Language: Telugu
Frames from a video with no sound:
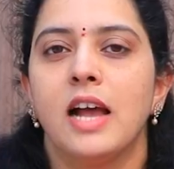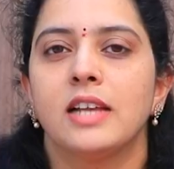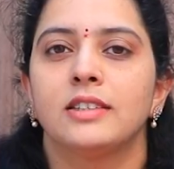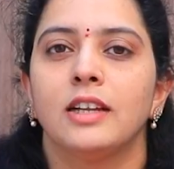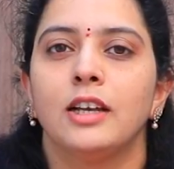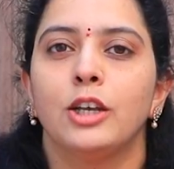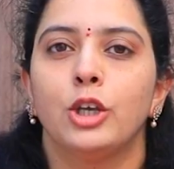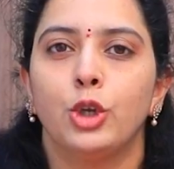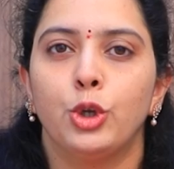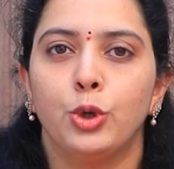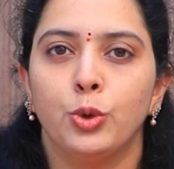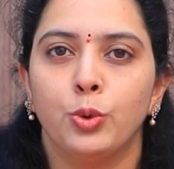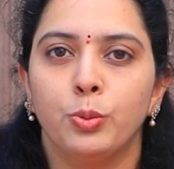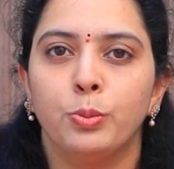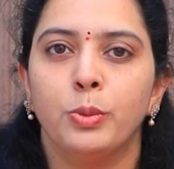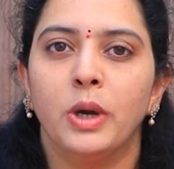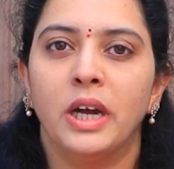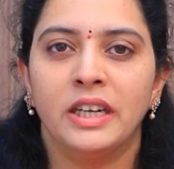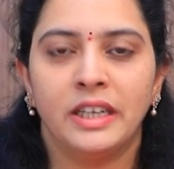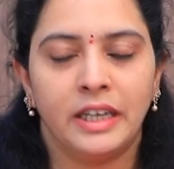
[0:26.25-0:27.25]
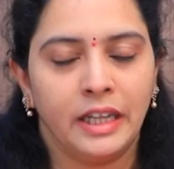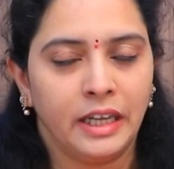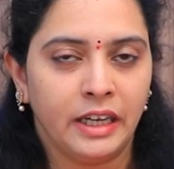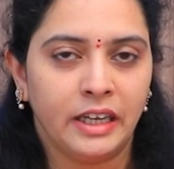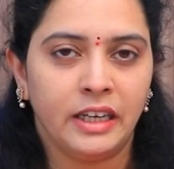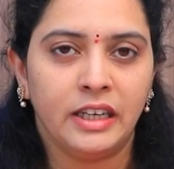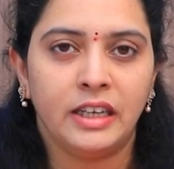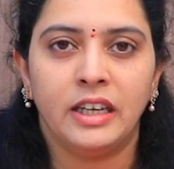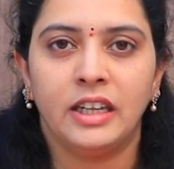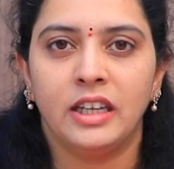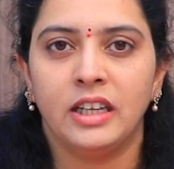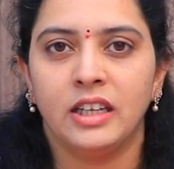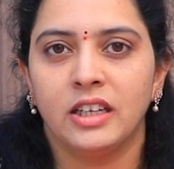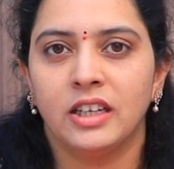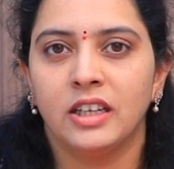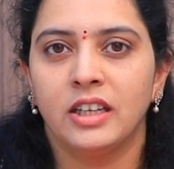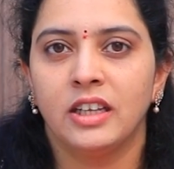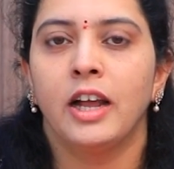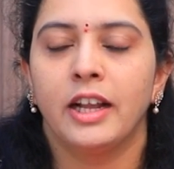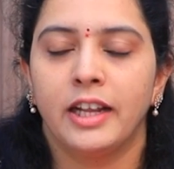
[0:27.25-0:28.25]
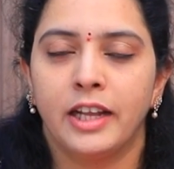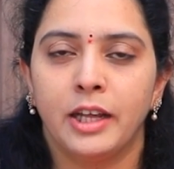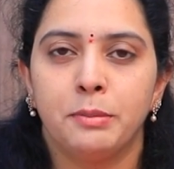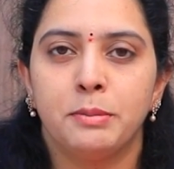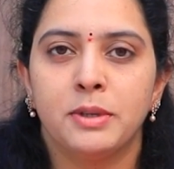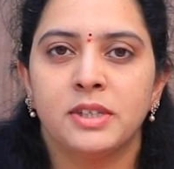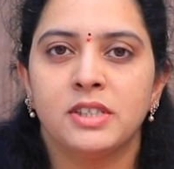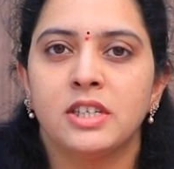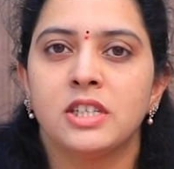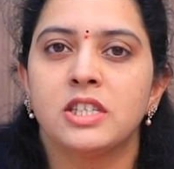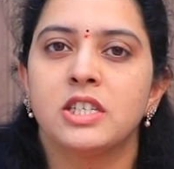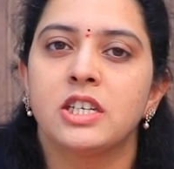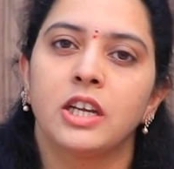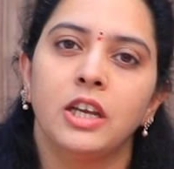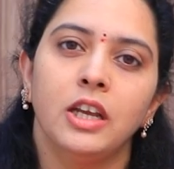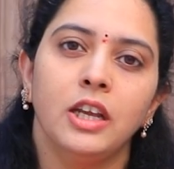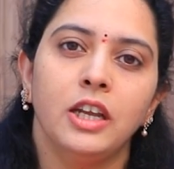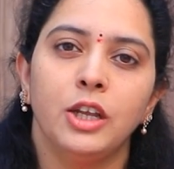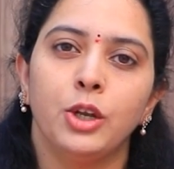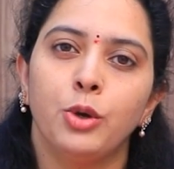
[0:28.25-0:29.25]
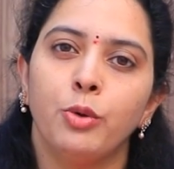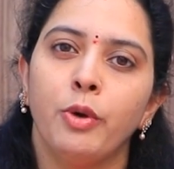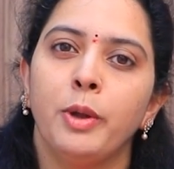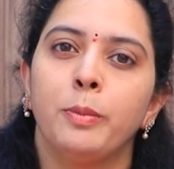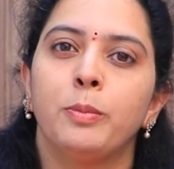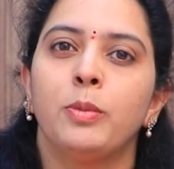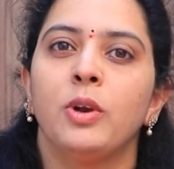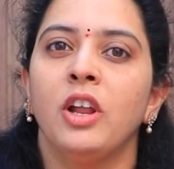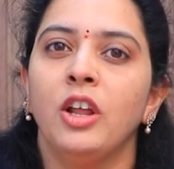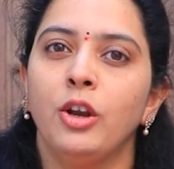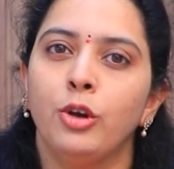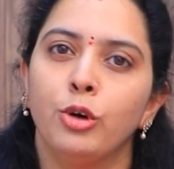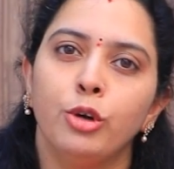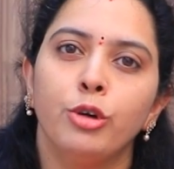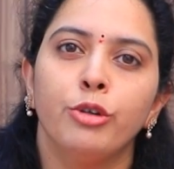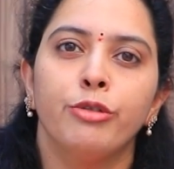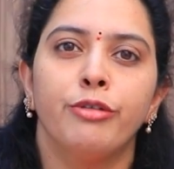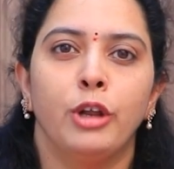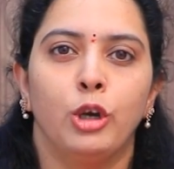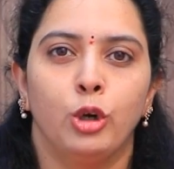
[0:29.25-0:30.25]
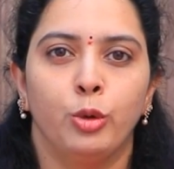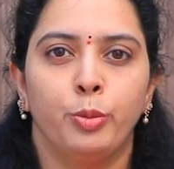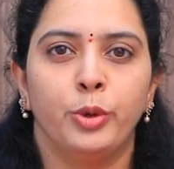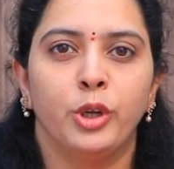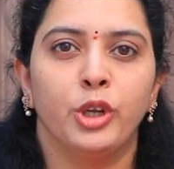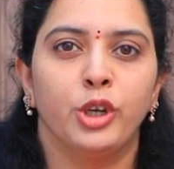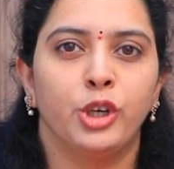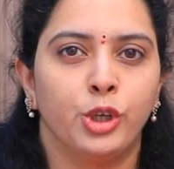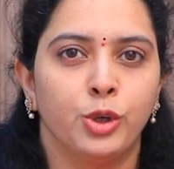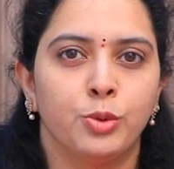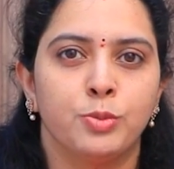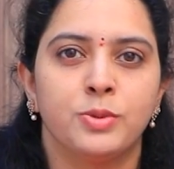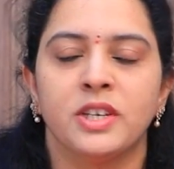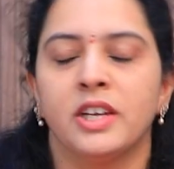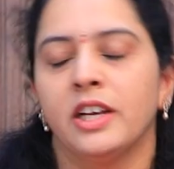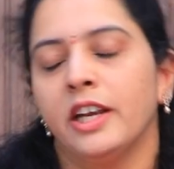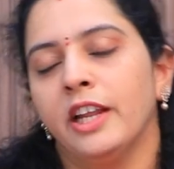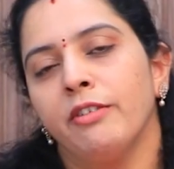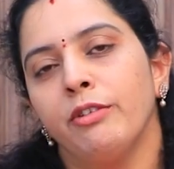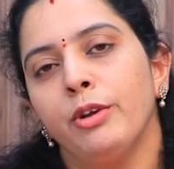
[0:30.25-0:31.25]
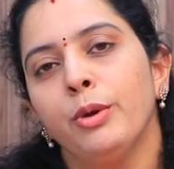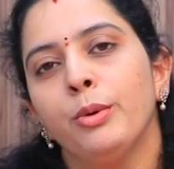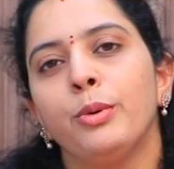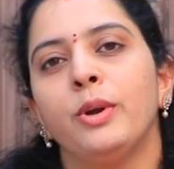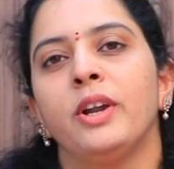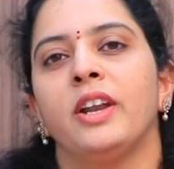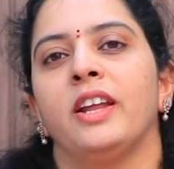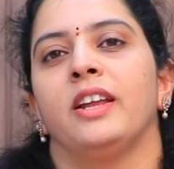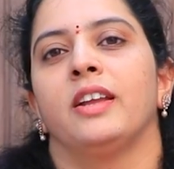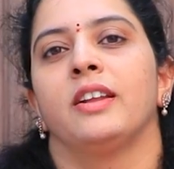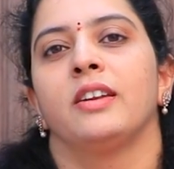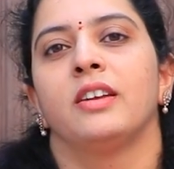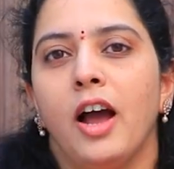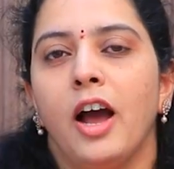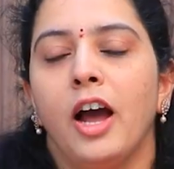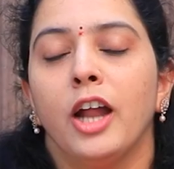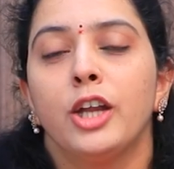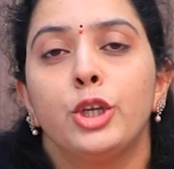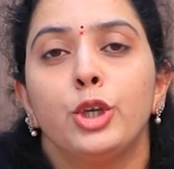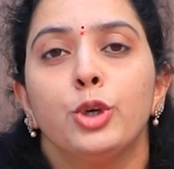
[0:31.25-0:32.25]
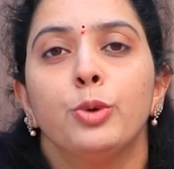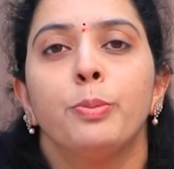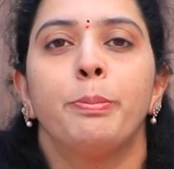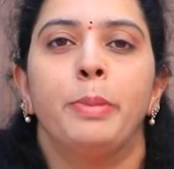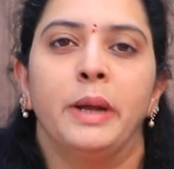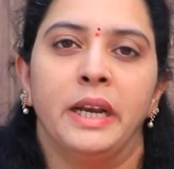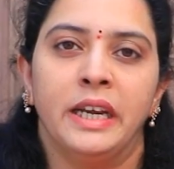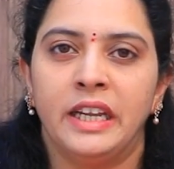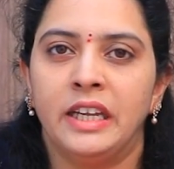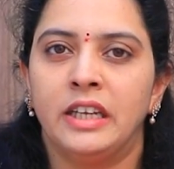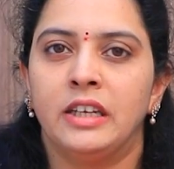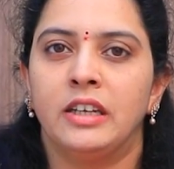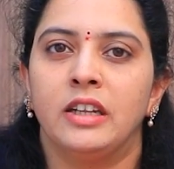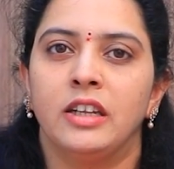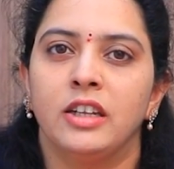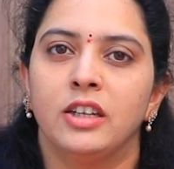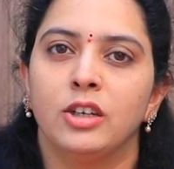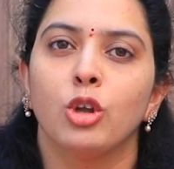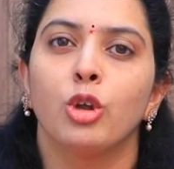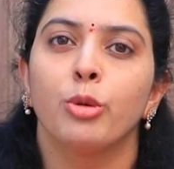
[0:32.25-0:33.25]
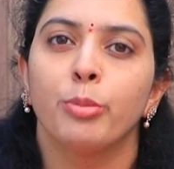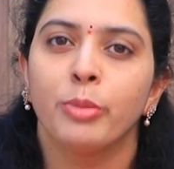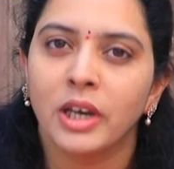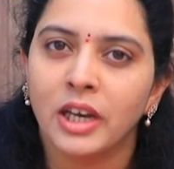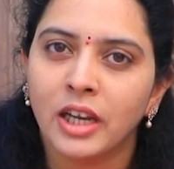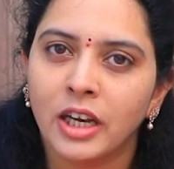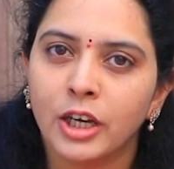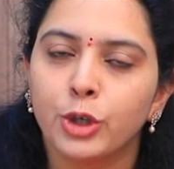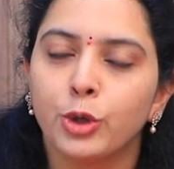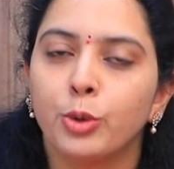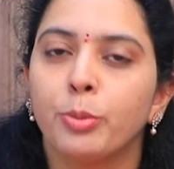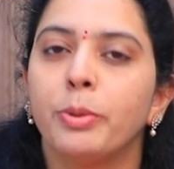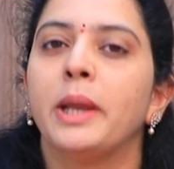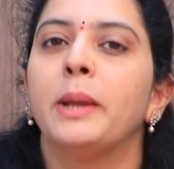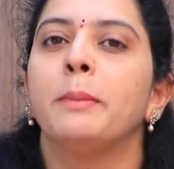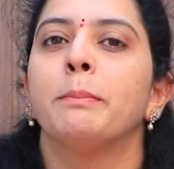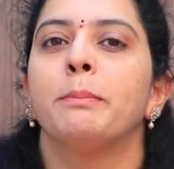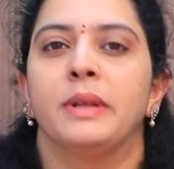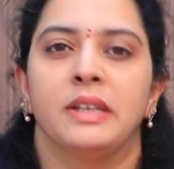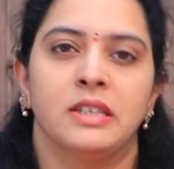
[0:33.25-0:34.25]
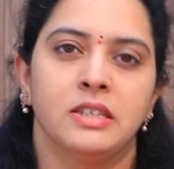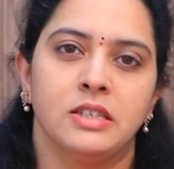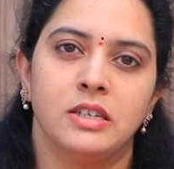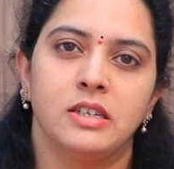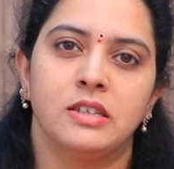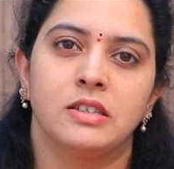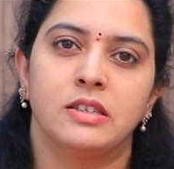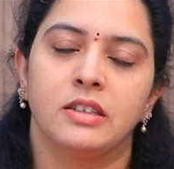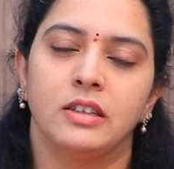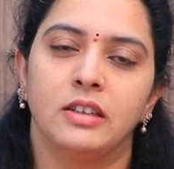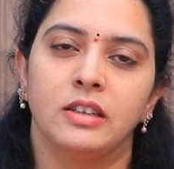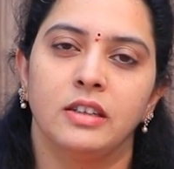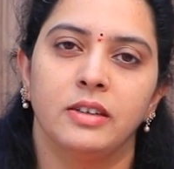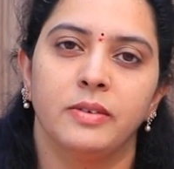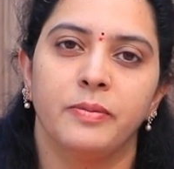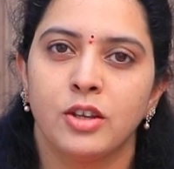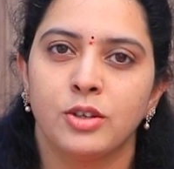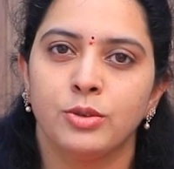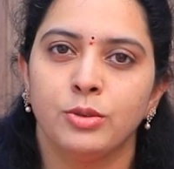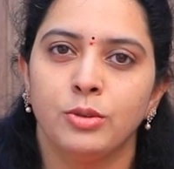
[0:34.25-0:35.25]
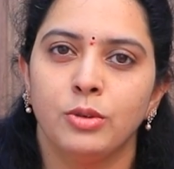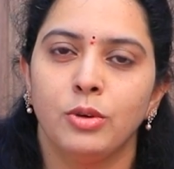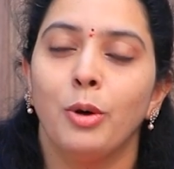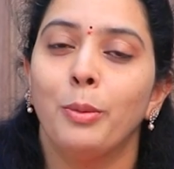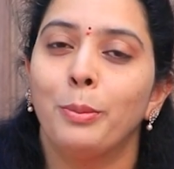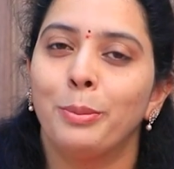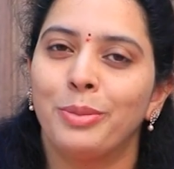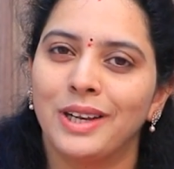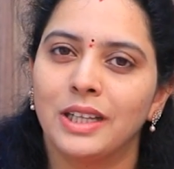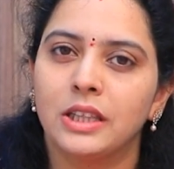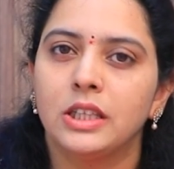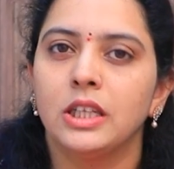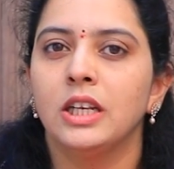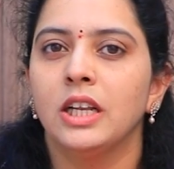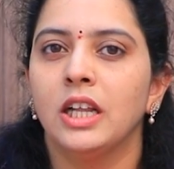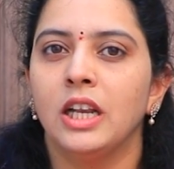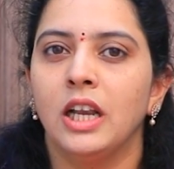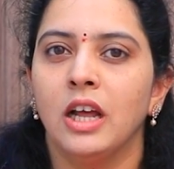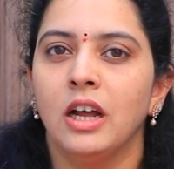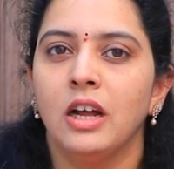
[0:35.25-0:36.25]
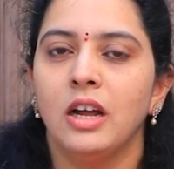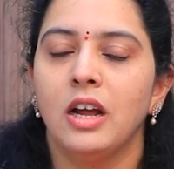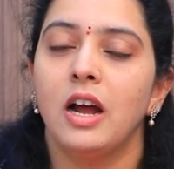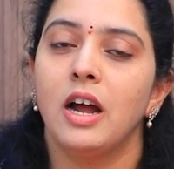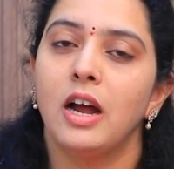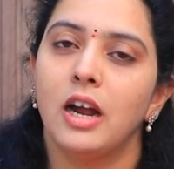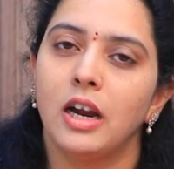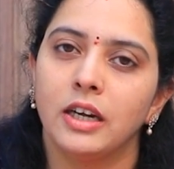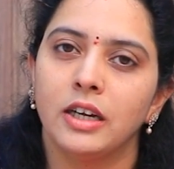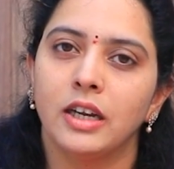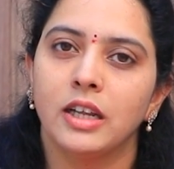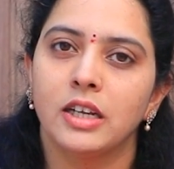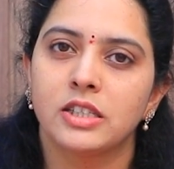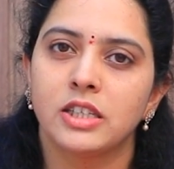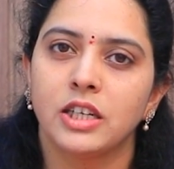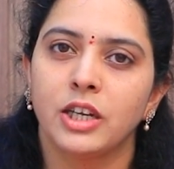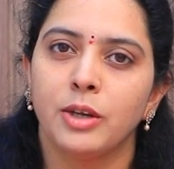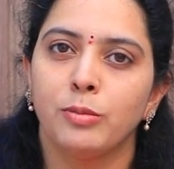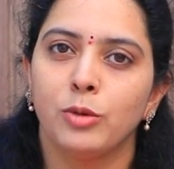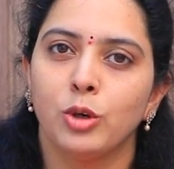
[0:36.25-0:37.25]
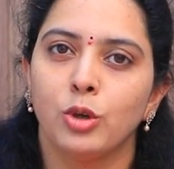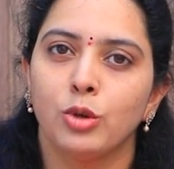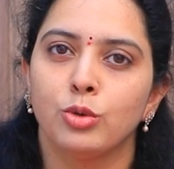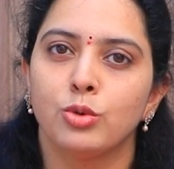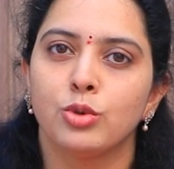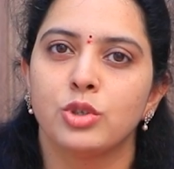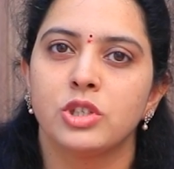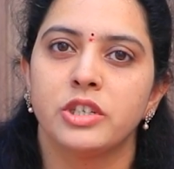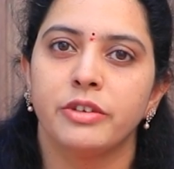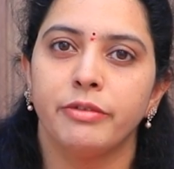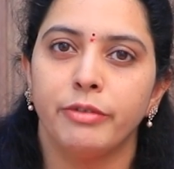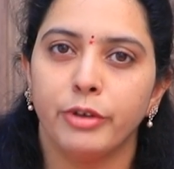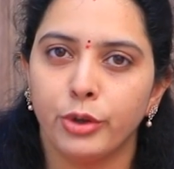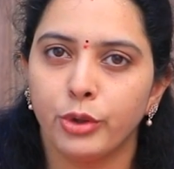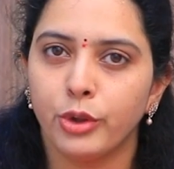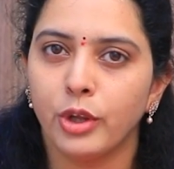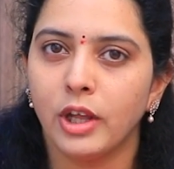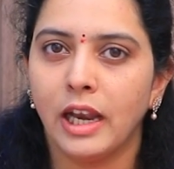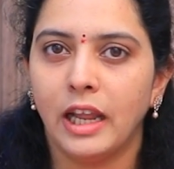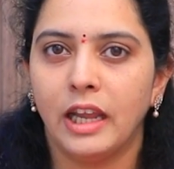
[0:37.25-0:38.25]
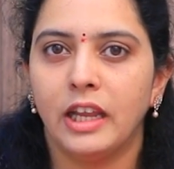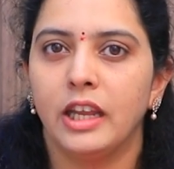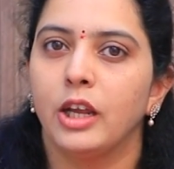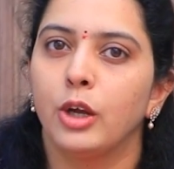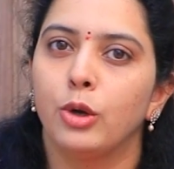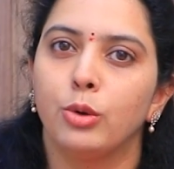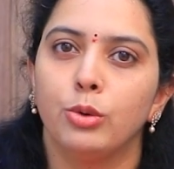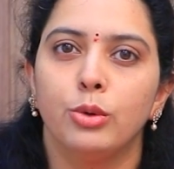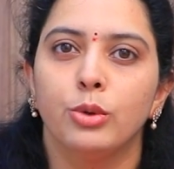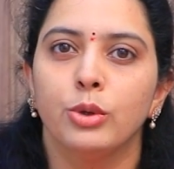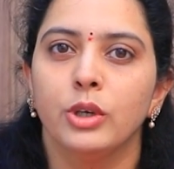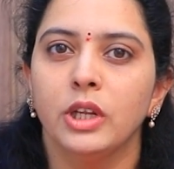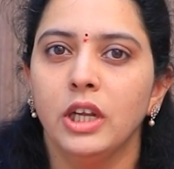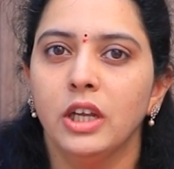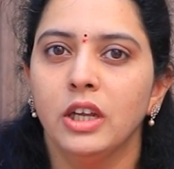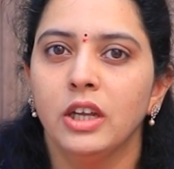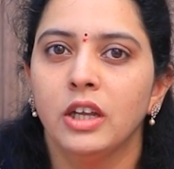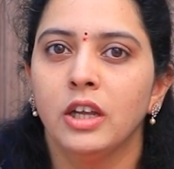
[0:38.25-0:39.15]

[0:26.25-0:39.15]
అసలు ట్యూబ్ అంటే ఏంటి గర్భసంచికి ఇరువైపులా రెండు ఫెలోపియన్ ట్యూబ్స్ అనేవి ఉంటాయి ఆ ట్యూబ్ పని ఏంటి నార్మల్గా ట్యూబ్ ఏం పని చేస్తుంది సో ప్రతి నెల అండాశయంలో నుంచి విడుదలయ్యే గుడ్డుని